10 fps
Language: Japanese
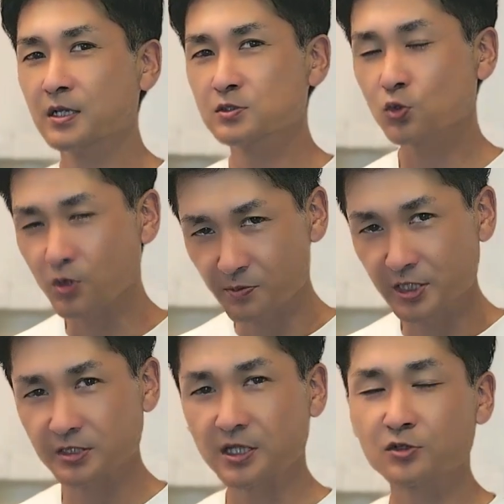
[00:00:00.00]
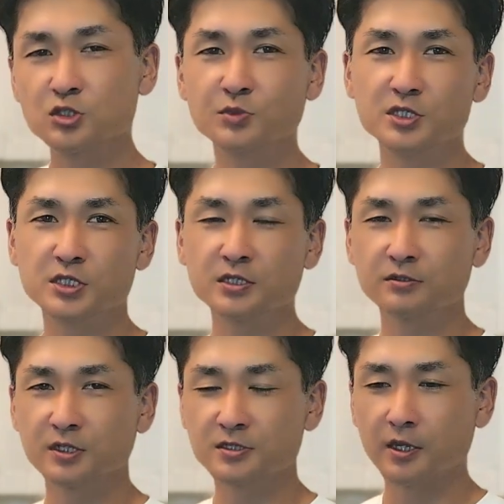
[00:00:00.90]
そこは皆さん楽しみにしていて
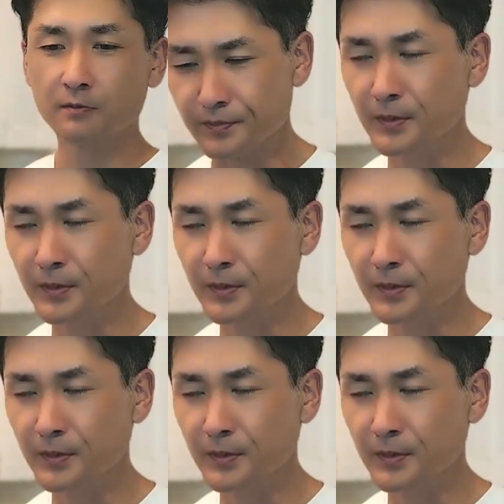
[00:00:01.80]
ください